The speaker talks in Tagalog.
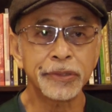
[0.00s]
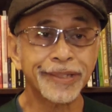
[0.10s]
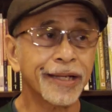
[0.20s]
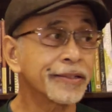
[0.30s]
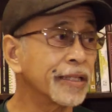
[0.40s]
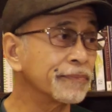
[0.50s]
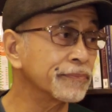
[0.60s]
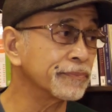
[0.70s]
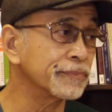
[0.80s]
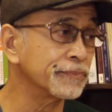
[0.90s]
tell
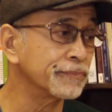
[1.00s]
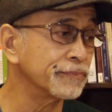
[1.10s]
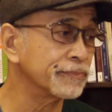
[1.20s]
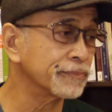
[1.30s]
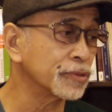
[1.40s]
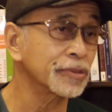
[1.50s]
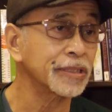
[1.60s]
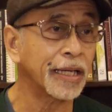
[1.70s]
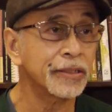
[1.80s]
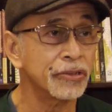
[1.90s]
them kung
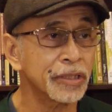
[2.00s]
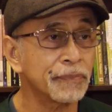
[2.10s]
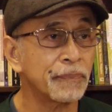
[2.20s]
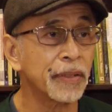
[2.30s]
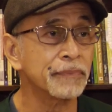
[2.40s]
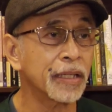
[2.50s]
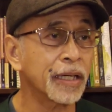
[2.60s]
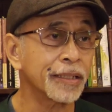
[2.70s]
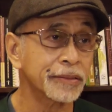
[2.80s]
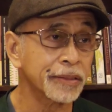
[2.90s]
saan yung iba pang
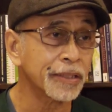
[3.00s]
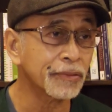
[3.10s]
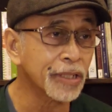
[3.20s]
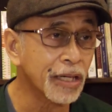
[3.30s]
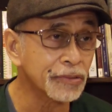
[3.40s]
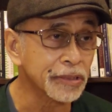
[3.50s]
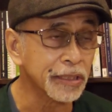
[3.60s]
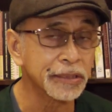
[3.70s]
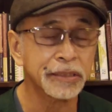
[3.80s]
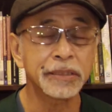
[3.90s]
mga underground
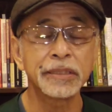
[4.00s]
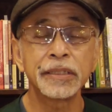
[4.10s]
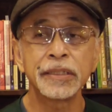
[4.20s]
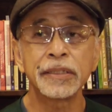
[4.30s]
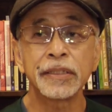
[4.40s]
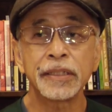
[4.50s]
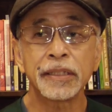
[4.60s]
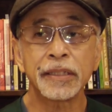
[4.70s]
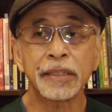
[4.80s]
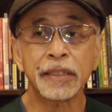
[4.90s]
houses.
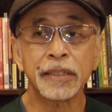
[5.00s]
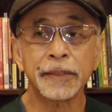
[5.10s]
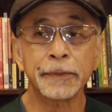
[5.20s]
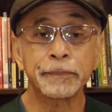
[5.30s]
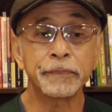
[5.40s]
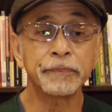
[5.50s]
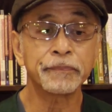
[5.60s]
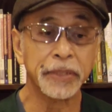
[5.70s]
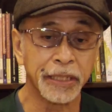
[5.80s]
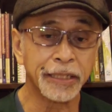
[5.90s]
Uh,
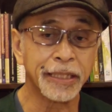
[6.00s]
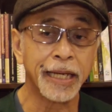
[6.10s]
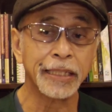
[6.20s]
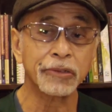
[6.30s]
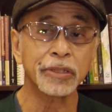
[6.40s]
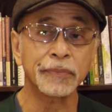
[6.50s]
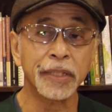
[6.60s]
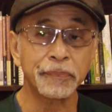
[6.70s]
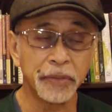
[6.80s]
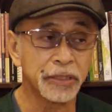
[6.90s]
pinakitaan ako ng
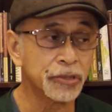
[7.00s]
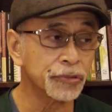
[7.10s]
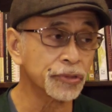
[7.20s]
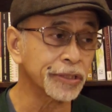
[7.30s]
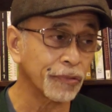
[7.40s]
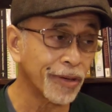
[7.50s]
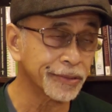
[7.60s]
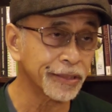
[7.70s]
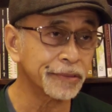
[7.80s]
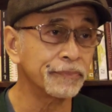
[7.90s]
mga pictures. They
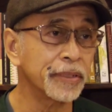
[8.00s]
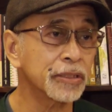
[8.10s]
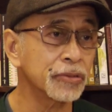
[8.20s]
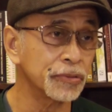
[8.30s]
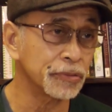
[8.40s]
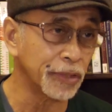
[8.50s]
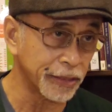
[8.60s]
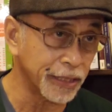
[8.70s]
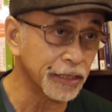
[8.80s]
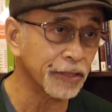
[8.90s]
wanted me to
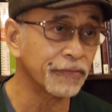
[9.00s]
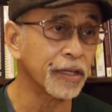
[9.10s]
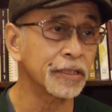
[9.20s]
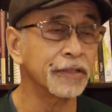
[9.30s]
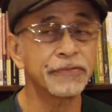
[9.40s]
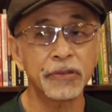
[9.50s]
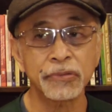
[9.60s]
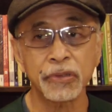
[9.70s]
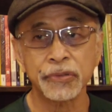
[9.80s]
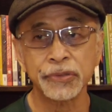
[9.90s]
identify the
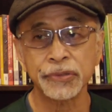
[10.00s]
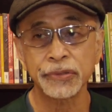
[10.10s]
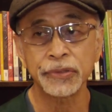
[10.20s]
photos.